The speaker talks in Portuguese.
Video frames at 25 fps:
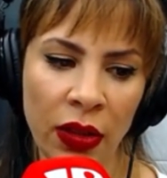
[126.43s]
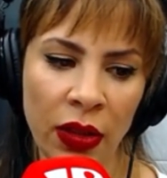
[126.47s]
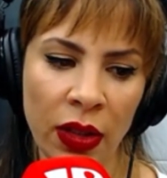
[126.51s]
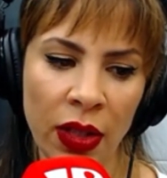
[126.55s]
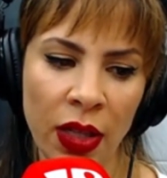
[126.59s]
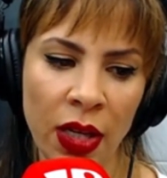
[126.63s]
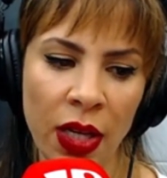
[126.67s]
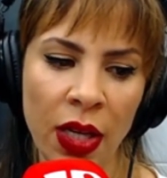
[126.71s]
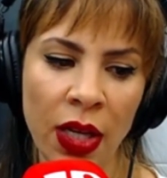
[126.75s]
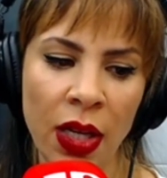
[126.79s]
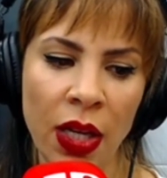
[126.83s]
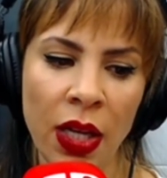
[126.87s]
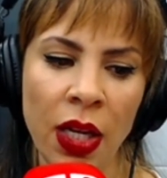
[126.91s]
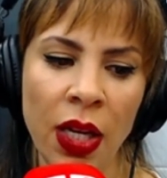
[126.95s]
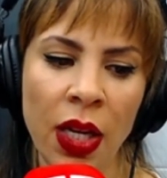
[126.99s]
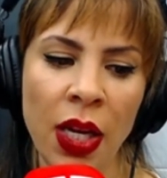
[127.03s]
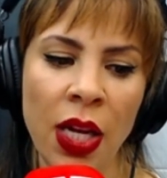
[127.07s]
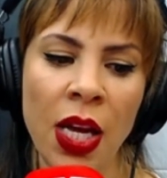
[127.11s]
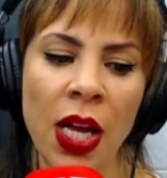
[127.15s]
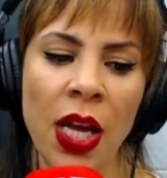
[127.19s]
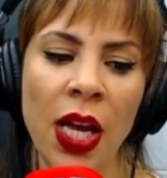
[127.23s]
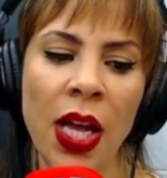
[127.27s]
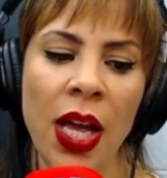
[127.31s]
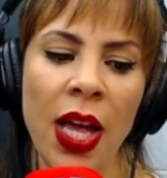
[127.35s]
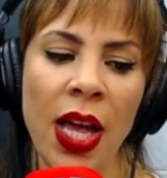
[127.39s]
Que é normal, né? é
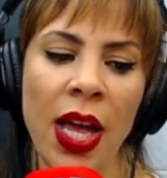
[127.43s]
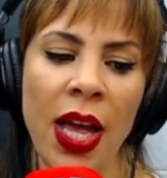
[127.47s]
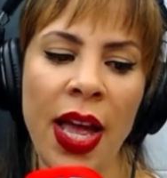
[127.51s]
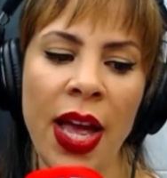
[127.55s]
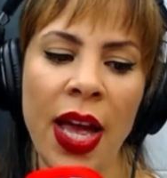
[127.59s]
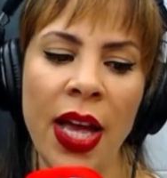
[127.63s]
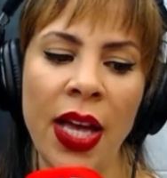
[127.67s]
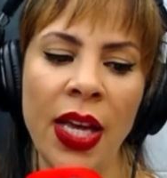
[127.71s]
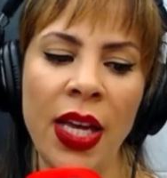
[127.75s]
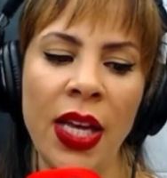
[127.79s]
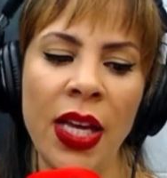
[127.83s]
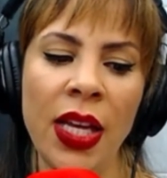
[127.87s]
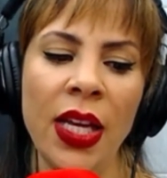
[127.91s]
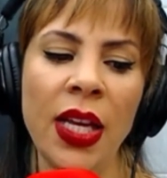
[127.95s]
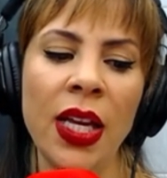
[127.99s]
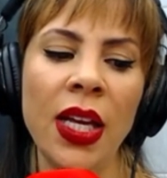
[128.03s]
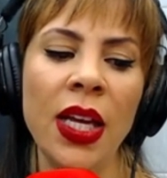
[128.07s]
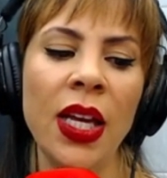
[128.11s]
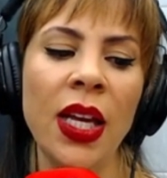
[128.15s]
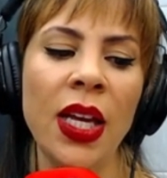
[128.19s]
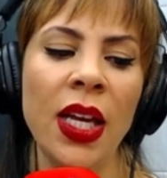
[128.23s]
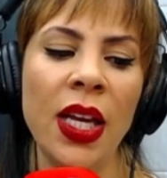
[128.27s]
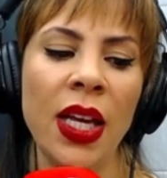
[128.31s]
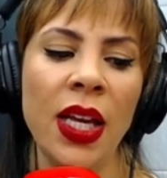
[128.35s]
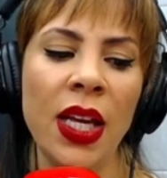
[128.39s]
sempre uns é. 10
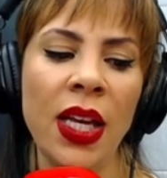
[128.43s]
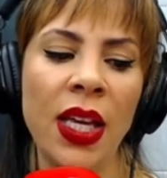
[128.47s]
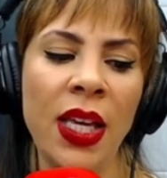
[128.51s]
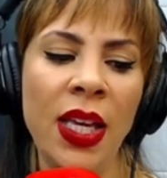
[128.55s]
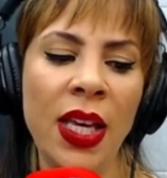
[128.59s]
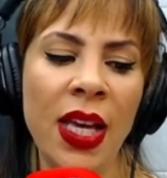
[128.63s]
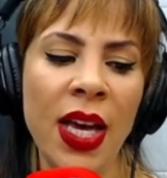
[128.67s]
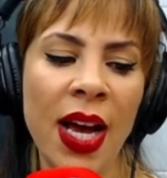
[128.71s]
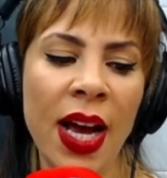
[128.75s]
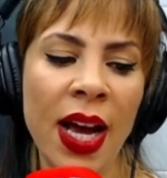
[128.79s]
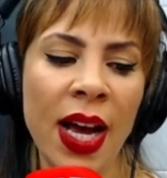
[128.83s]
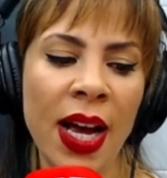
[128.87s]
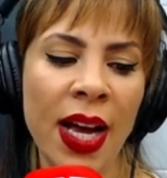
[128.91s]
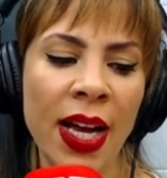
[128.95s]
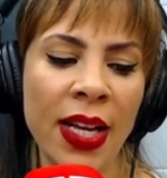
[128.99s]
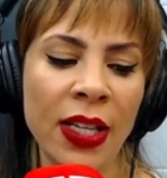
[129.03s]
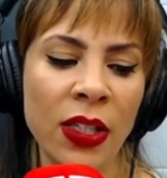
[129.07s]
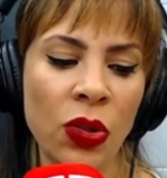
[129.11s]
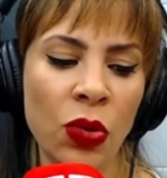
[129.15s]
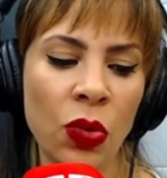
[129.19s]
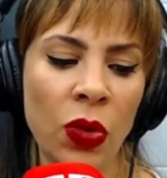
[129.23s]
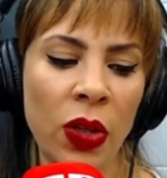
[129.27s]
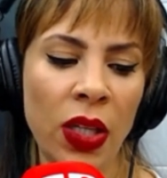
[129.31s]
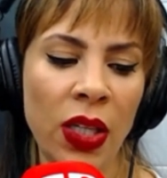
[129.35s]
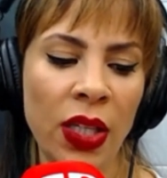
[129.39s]
centavos mais e caro. E a
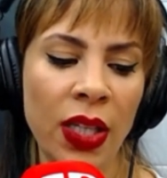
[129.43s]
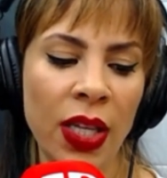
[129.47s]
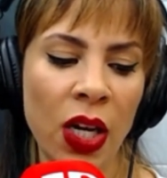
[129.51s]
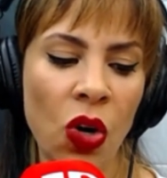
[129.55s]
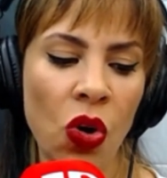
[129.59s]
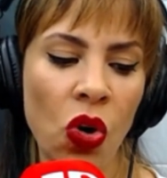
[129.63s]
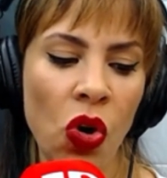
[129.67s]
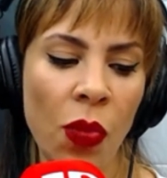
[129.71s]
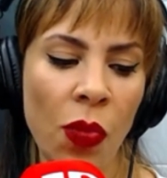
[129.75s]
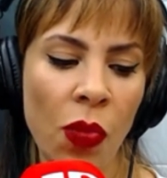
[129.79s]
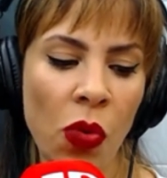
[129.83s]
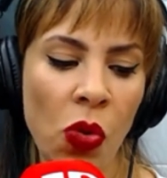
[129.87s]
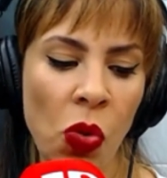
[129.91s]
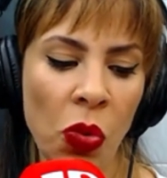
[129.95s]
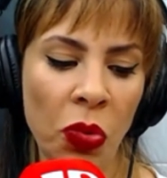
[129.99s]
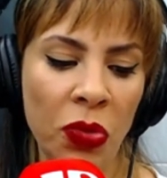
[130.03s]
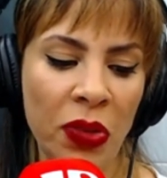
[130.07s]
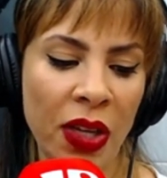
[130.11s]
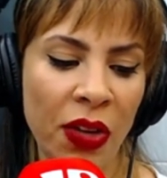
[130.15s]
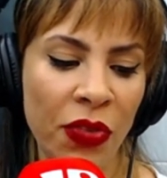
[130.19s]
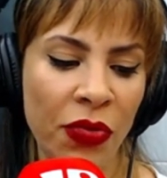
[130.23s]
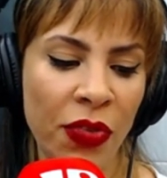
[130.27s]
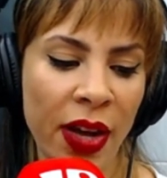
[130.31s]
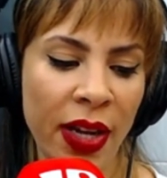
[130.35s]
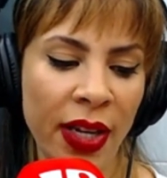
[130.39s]
gasolina comum
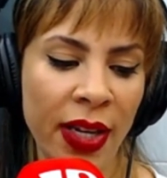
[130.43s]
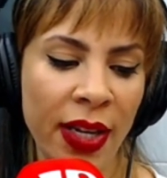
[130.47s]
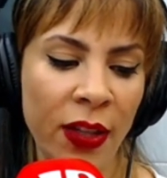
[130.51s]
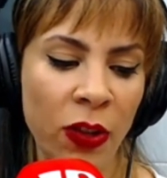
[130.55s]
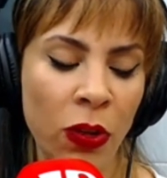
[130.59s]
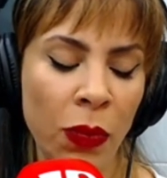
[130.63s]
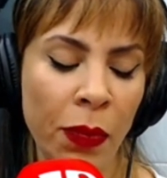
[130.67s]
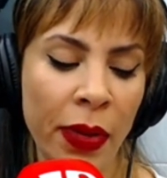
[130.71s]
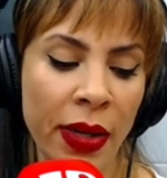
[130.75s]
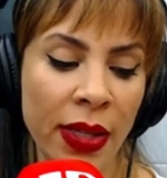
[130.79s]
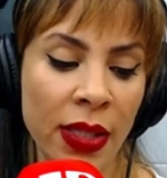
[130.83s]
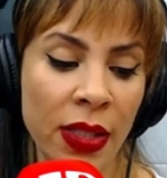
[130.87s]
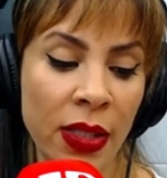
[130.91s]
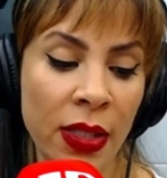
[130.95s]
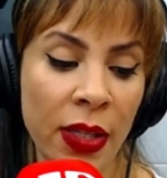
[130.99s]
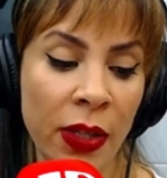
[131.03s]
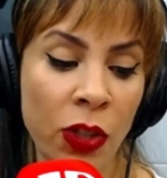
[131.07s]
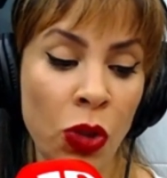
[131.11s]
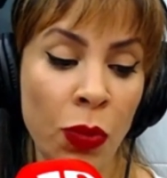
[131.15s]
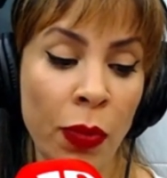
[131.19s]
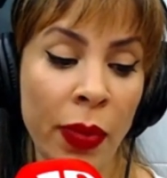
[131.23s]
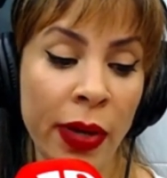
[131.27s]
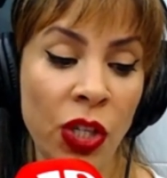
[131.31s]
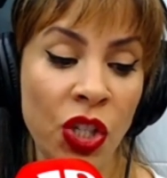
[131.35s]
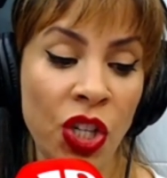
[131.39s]
tá variando
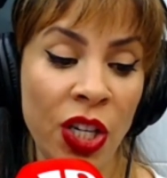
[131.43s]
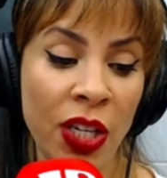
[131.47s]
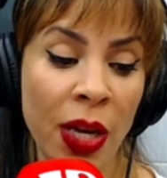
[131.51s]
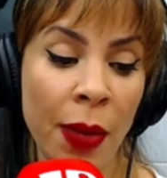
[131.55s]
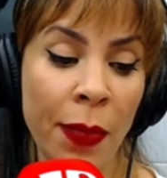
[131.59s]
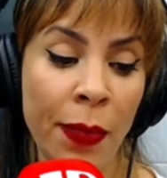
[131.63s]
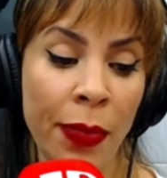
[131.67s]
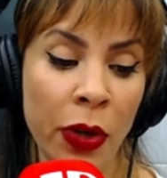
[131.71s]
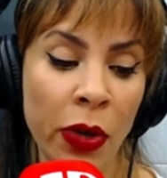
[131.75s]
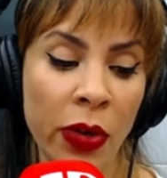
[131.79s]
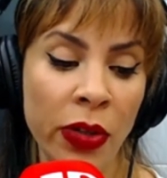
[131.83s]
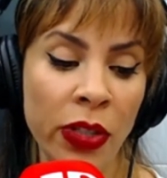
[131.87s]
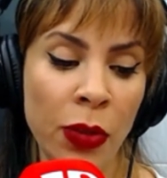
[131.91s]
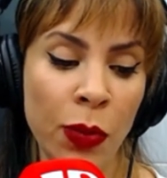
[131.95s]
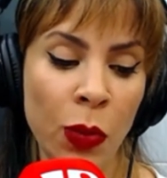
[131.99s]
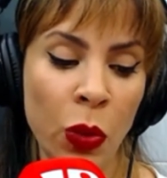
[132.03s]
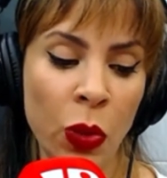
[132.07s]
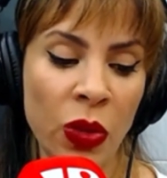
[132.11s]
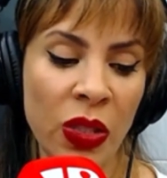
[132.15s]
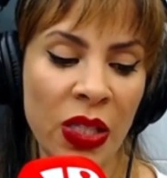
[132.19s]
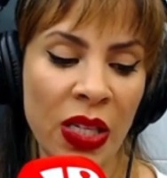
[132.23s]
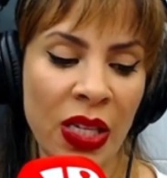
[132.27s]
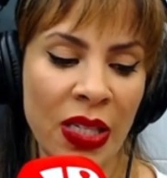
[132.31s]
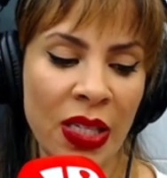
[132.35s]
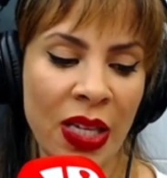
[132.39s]
bastante, mas chega próximo
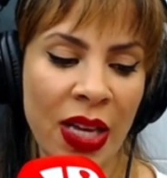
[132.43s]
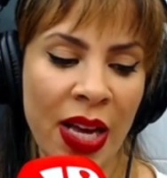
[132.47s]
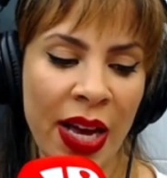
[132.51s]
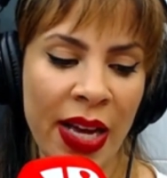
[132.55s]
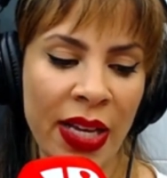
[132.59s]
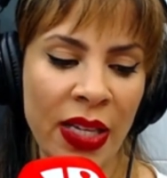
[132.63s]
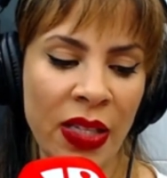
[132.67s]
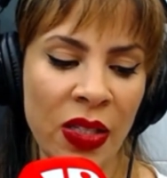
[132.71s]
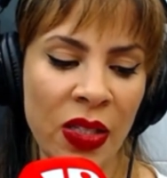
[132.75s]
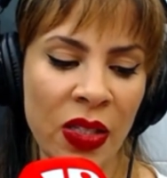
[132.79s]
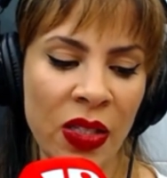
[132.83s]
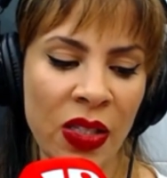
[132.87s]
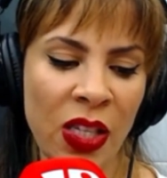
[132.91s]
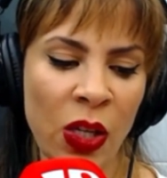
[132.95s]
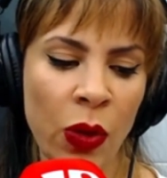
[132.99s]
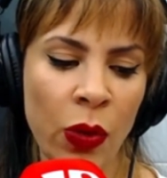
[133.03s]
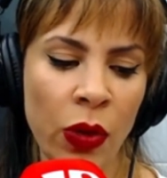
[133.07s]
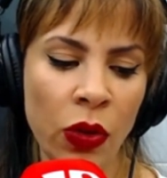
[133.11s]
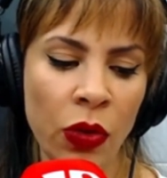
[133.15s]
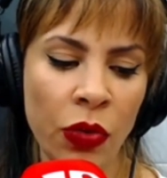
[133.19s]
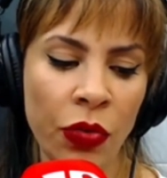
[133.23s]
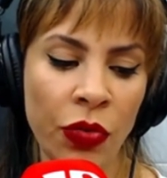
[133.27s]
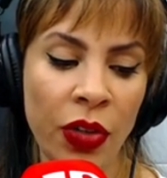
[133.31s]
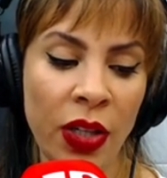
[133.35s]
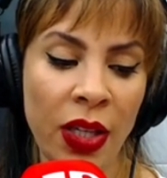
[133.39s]
aos 6,00, reais,
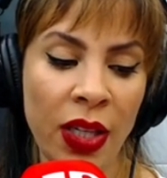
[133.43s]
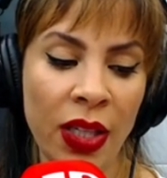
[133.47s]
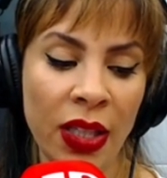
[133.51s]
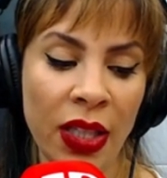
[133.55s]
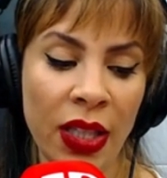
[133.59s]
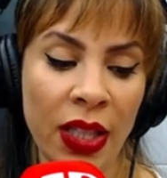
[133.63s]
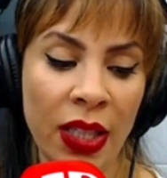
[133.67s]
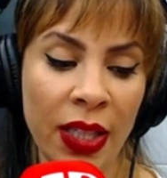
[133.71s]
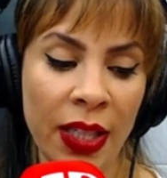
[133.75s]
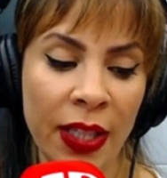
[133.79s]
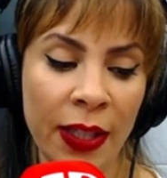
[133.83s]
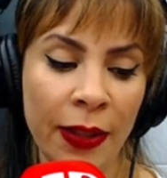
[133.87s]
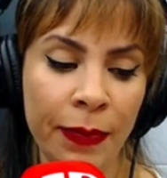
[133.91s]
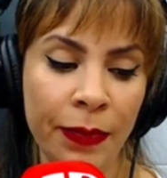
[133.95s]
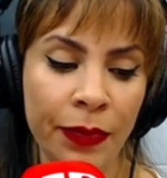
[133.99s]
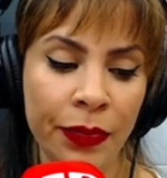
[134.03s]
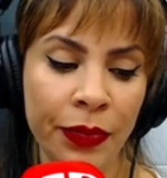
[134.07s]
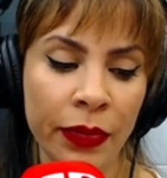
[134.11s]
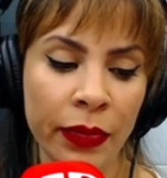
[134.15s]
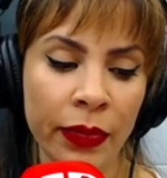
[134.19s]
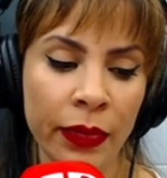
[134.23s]
5,90.